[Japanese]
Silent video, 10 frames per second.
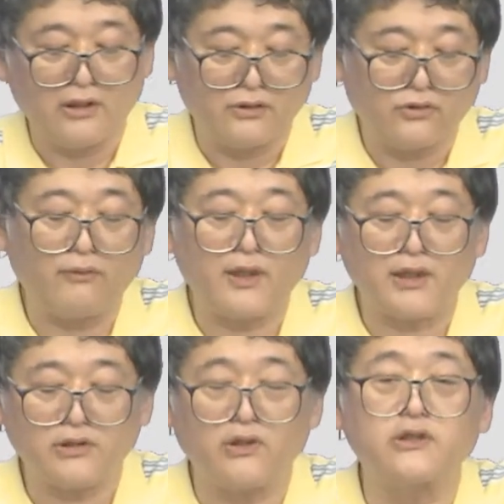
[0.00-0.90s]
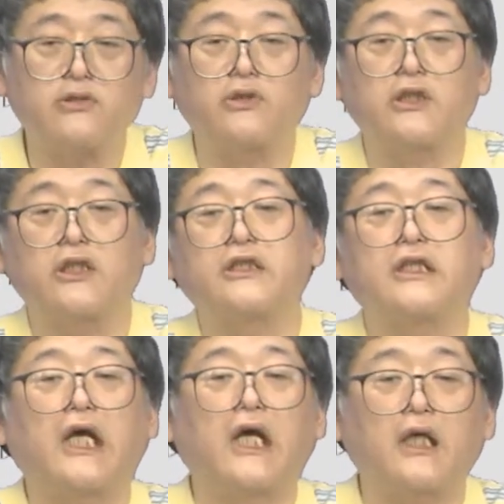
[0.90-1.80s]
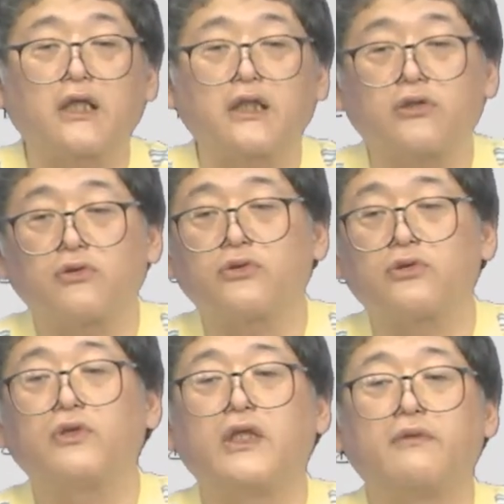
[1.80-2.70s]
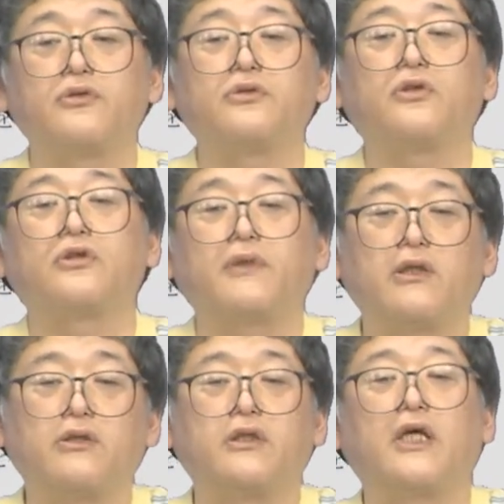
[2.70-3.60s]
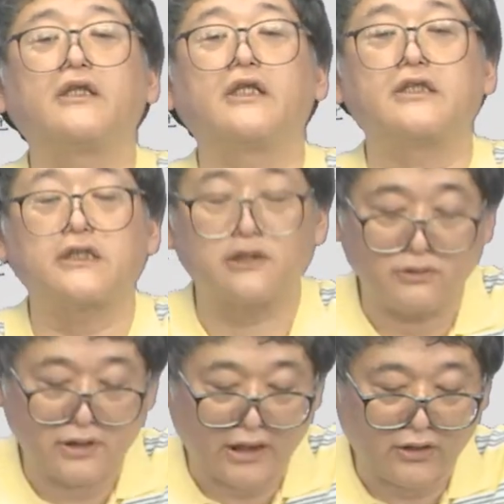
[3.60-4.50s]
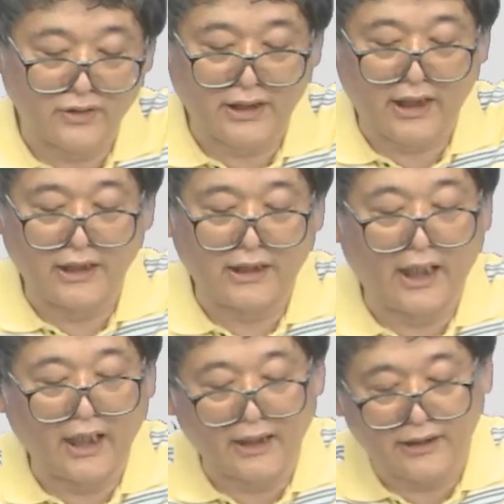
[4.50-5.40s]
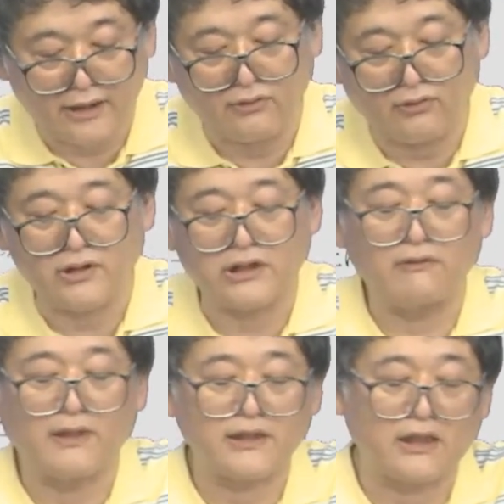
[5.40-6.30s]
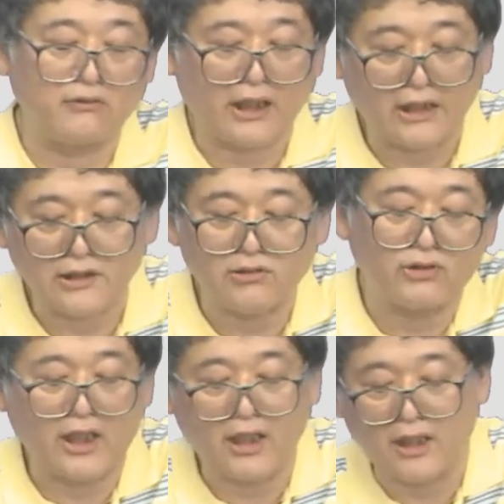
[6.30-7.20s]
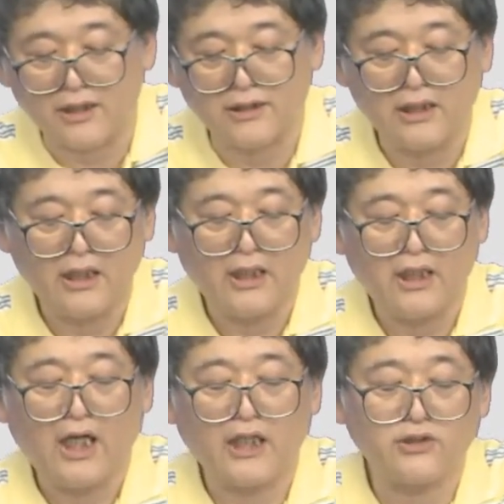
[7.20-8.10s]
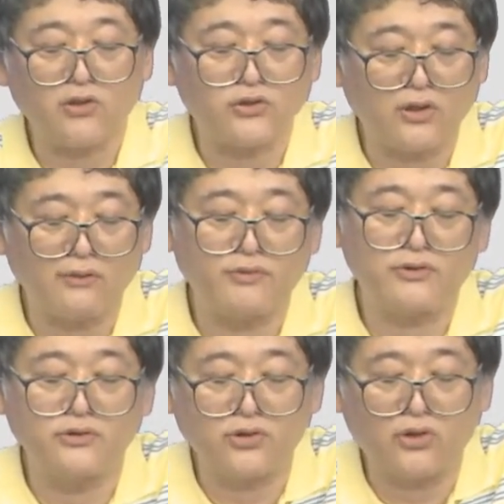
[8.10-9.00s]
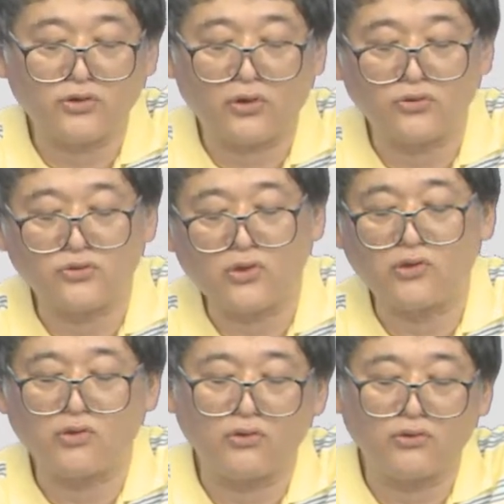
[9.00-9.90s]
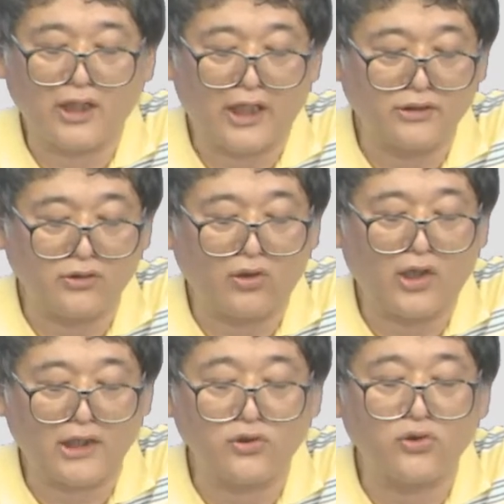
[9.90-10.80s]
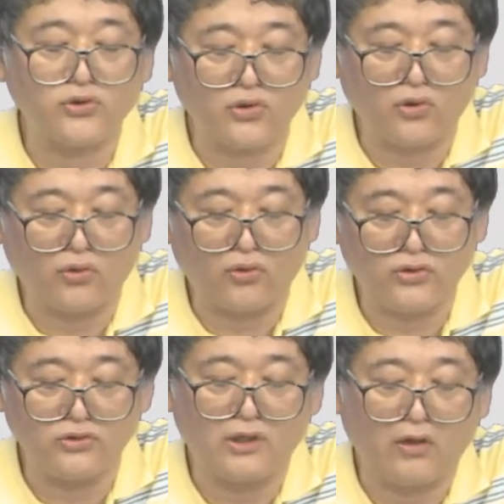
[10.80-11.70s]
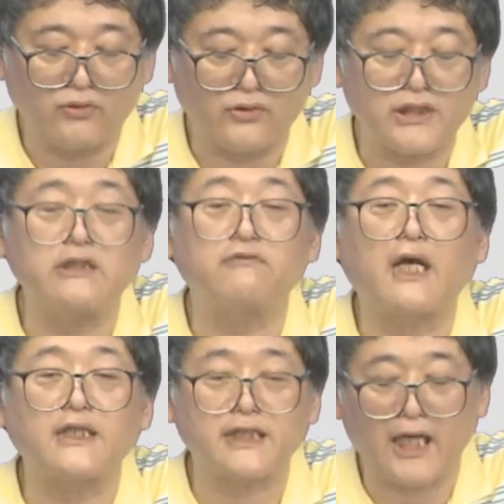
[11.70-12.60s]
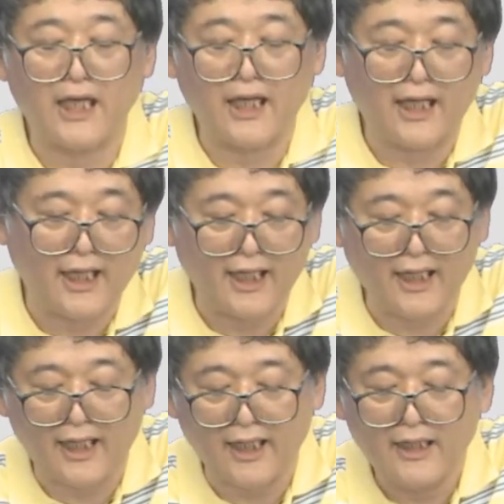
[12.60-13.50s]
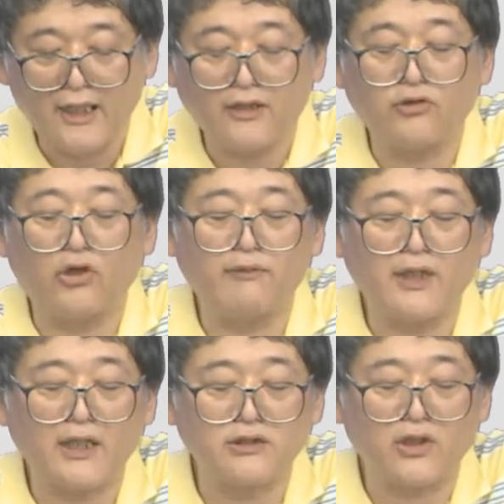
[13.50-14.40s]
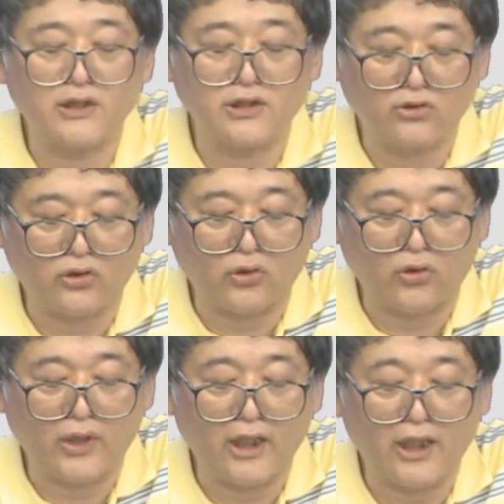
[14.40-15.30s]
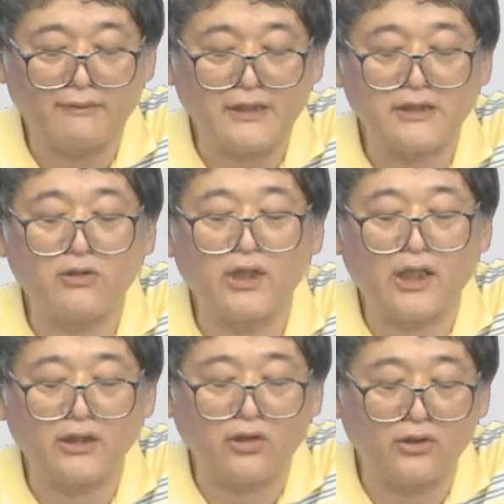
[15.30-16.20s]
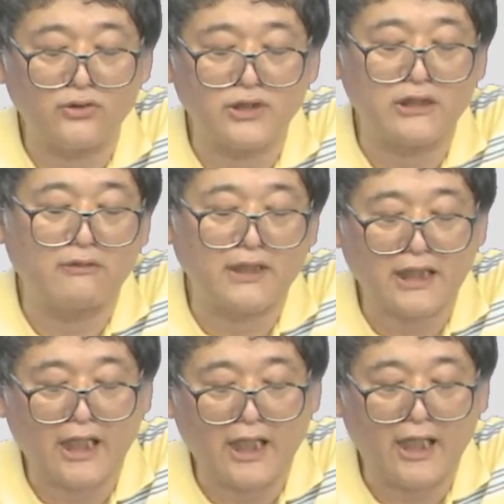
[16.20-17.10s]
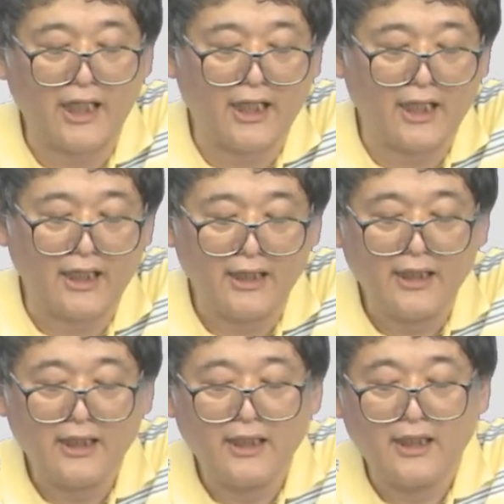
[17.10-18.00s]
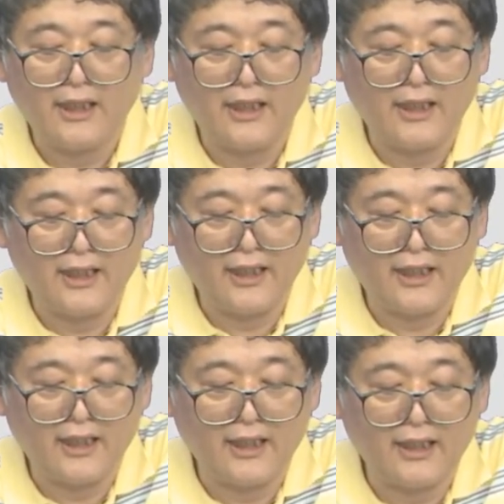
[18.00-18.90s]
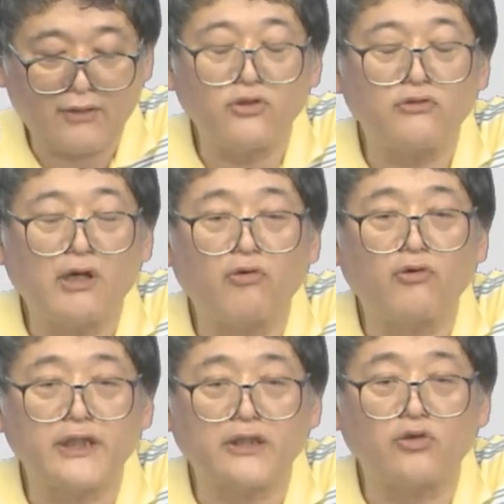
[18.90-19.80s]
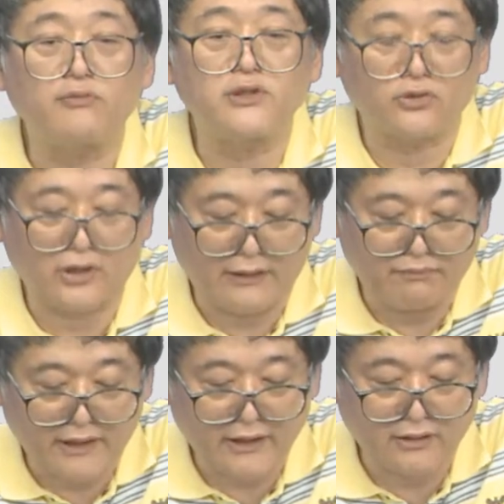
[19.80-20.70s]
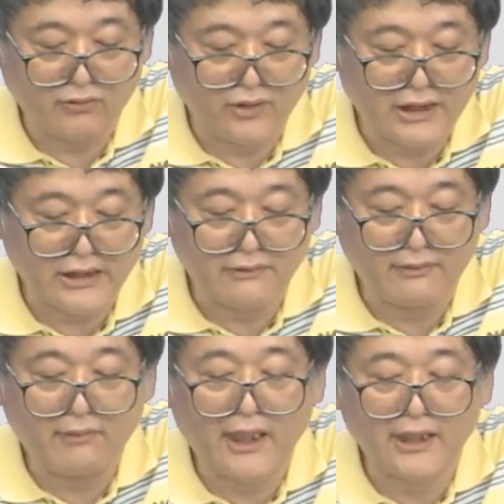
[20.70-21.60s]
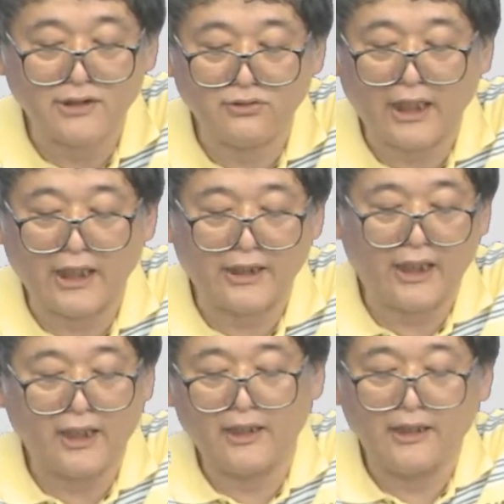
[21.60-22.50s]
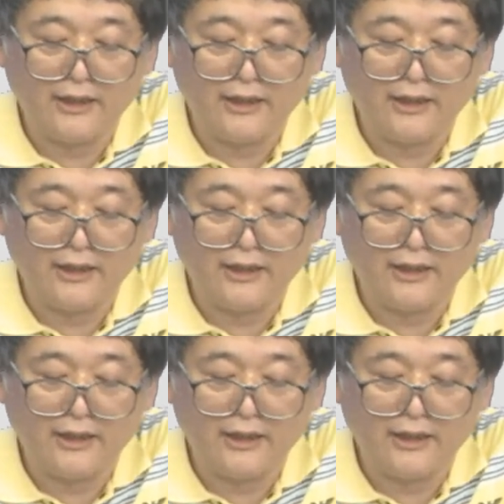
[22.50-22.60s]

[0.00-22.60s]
ドレミア・ソラシドでできた曲の上でブルーノートメロディー安定して作るにはどうしたらいいかっていうのを親和性の検証です。波長長ブルーノート録音音階と波長長固有和音の親和性ドレミアソラシドとドレレミソラドの親和性えー、固有和音はねドミソとかいっぱいできるこれ説明今からするからね